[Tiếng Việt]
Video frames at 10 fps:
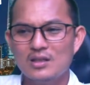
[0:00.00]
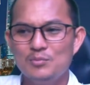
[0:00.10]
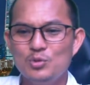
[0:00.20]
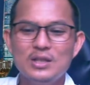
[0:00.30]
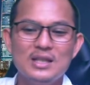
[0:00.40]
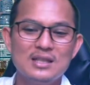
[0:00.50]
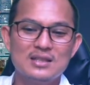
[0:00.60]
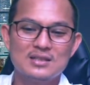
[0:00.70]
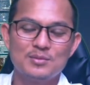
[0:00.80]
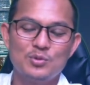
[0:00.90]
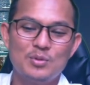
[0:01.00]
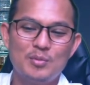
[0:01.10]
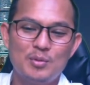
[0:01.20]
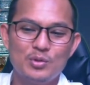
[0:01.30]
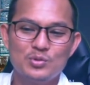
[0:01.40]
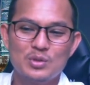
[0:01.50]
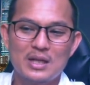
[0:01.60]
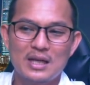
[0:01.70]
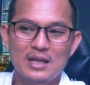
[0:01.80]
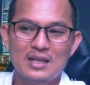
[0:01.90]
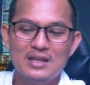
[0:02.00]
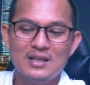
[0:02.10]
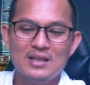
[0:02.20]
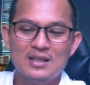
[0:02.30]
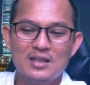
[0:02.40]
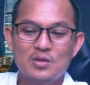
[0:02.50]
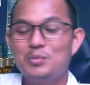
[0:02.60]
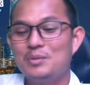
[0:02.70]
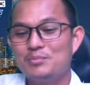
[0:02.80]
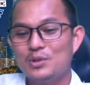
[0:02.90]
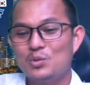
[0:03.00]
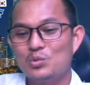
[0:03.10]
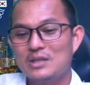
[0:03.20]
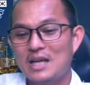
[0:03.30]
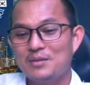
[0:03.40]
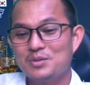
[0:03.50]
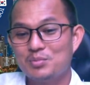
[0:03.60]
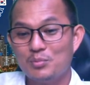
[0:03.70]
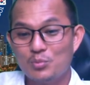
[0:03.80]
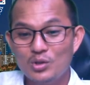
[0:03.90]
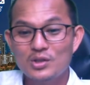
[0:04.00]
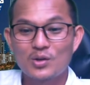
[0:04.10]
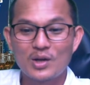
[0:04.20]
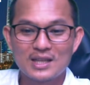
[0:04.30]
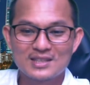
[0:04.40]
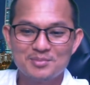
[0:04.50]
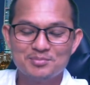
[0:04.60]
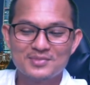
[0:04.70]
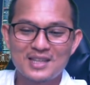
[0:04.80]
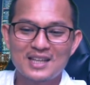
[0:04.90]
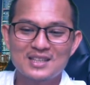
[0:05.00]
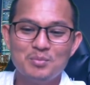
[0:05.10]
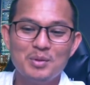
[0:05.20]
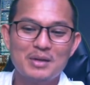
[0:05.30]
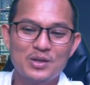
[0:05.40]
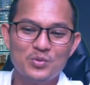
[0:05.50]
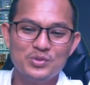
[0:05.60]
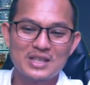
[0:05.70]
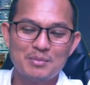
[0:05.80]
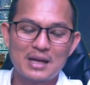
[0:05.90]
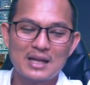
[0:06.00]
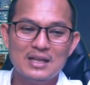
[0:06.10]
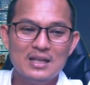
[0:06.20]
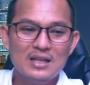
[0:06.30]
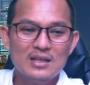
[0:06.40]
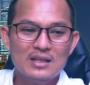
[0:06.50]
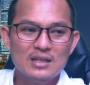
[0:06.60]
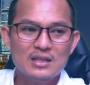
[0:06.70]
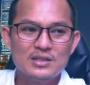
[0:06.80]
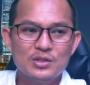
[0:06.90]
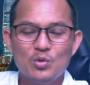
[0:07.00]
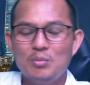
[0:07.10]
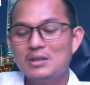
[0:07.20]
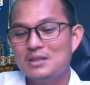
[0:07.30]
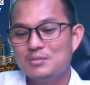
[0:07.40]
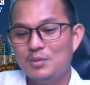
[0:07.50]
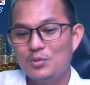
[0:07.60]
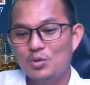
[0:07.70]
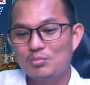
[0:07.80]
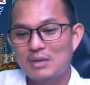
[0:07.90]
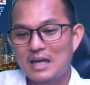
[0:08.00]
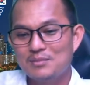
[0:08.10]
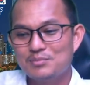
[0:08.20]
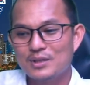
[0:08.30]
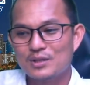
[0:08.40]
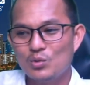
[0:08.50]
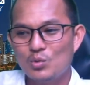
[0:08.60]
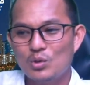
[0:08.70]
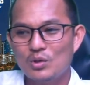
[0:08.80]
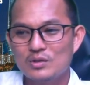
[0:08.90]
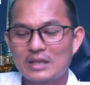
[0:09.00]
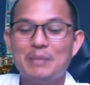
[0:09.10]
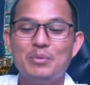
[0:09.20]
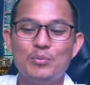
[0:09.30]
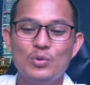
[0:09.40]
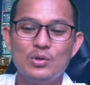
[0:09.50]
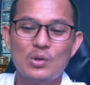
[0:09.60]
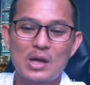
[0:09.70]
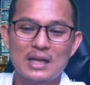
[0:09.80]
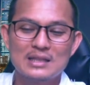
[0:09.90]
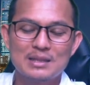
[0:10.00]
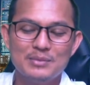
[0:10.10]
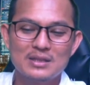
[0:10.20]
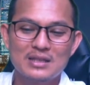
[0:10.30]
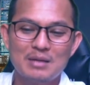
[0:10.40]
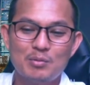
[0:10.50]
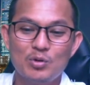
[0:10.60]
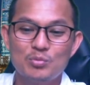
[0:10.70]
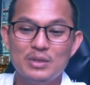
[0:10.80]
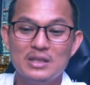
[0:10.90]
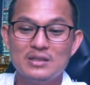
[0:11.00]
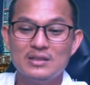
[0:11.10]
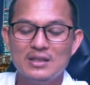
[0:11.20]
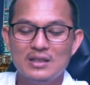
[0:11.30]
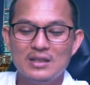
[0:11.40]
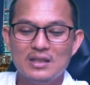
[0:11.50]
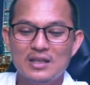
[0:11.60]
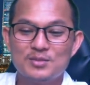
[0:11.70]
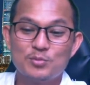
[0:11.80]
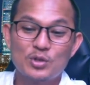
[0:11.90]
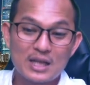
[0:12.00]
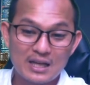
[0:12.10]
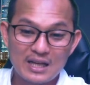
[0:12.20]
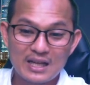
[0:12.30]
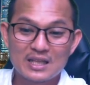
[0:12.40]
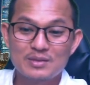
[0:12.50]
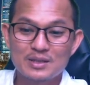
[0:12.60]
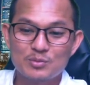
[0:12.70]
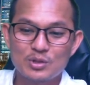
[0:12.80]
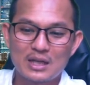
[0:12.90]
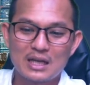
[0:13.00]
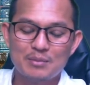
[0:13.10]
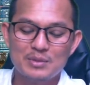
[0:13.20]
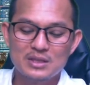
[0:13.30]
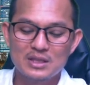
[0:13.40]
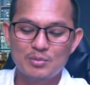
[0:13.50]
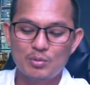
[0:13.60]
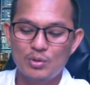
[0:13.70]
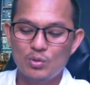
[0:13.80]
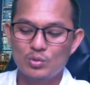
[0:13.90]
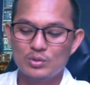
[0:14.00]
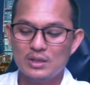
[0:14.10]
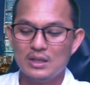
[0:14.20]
mũi tiết sầm nô bông bông số tha con miền vận tụ sai sập phẩm vốn được có hà sập ta thâm bách bản đồ vì xả bàn chỉ rúa bờ sân bông bông ban vận tụ sai phẩm vốn được có hà sập năng ta bông bông miền chấm nói nhạc khác hay pha chấm nói nhạc là bờ sân chỉ bông bông